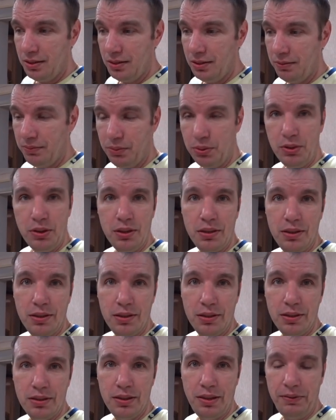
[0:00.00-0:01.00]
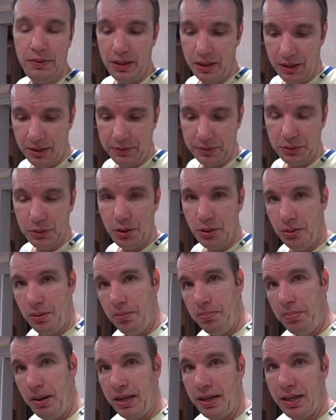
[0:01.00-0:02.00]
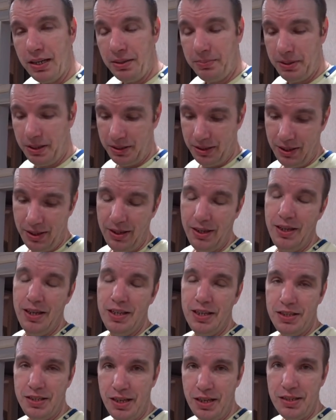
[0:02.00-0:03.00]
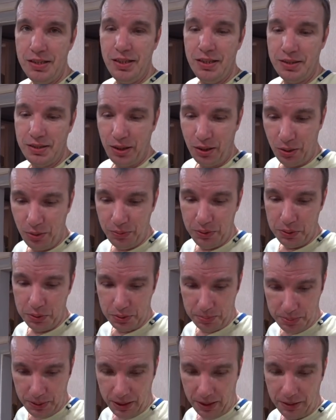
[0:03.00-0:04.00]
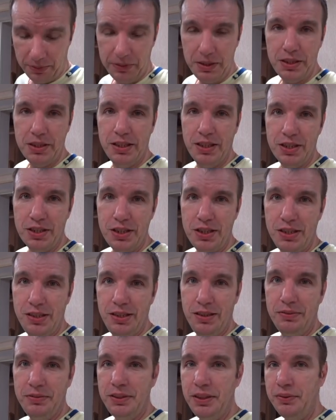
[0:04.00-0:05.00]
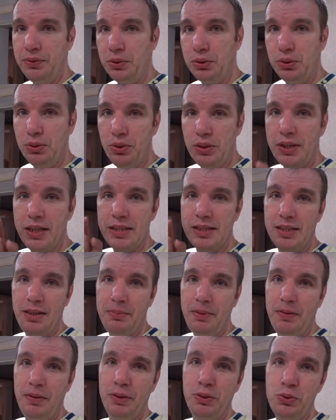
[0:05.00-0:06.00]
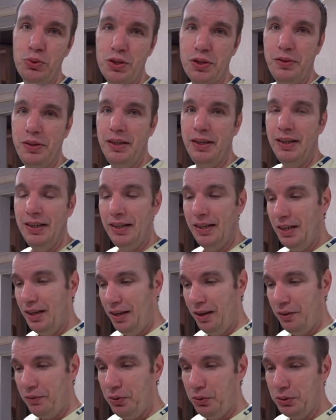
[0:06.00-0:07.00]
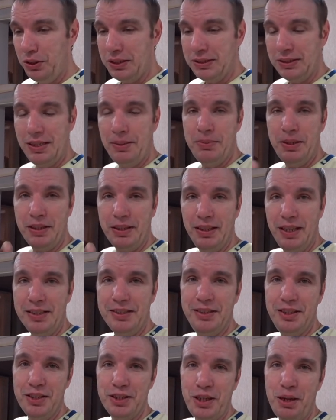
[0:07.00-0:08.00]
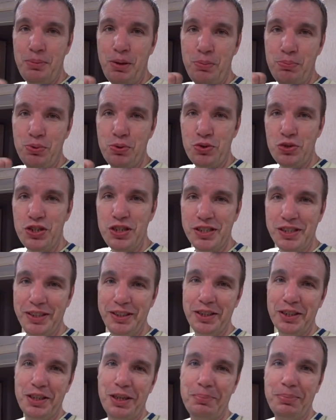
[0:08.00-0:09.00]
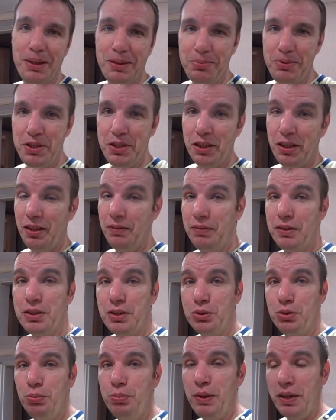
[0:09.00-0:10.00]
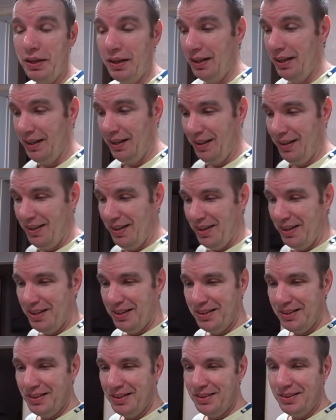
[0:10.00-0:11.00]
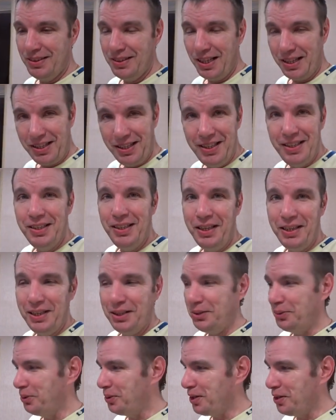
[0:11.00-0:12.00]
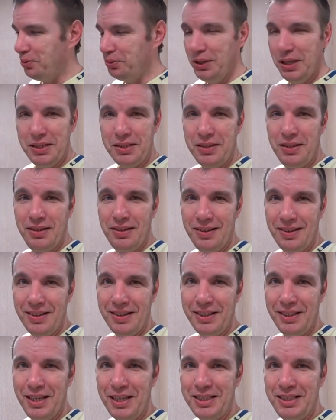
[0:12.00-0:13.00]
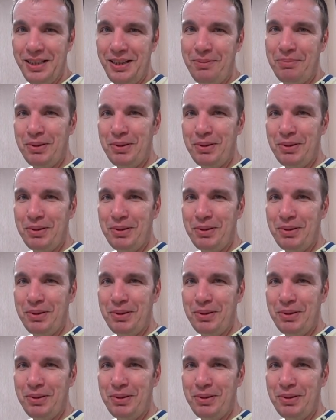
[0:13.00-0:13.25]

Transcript: Вот, наверное, все. Пока, ребят. Счастья, здоровья, успехов в личной жизни. Всего только самого лучшего. Вы у нас самые классные, самые пушистые наши подписчики. Вы супер. Такие, наверное, только у нас классные,